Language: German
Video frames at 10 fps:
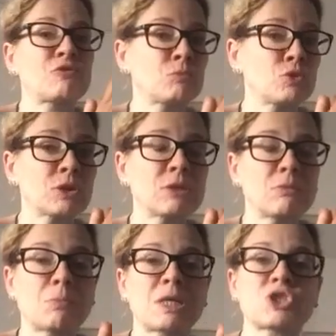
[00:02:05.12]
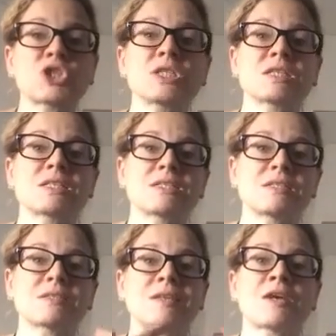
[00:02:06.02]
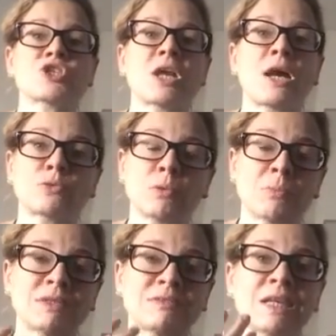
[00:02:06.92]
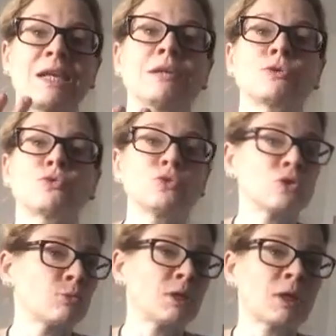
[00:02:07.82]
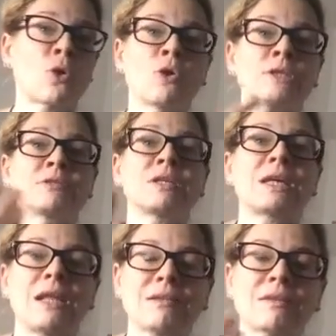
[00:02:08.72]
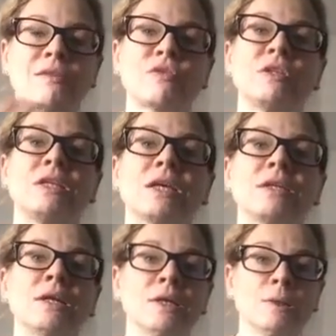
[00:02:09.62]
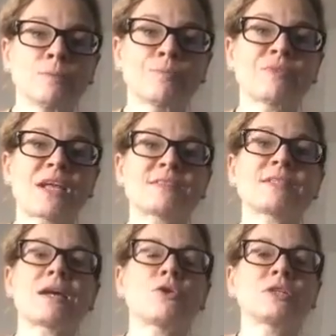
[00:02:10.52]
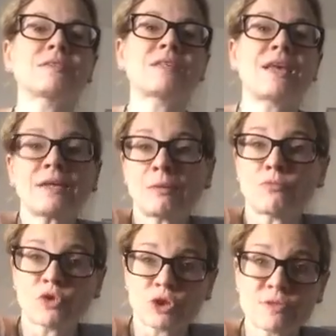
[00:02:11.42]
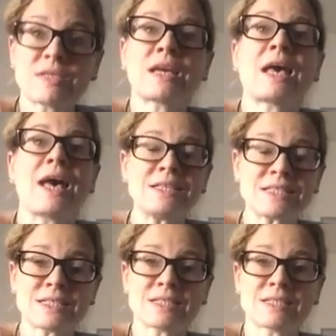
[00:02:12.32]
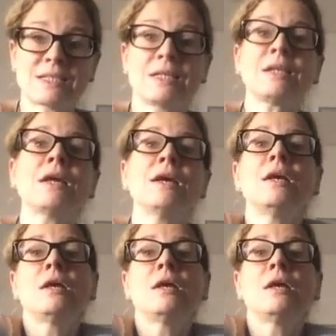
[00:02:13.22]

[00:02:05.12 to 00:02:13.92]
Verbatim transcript: vermögenden Menschen, dass sie sich sehr stark über materielle Güter, über Gold, ihr Geld definieren und dass sie auch nichts hergeben wollen und sehr geizig sind sind,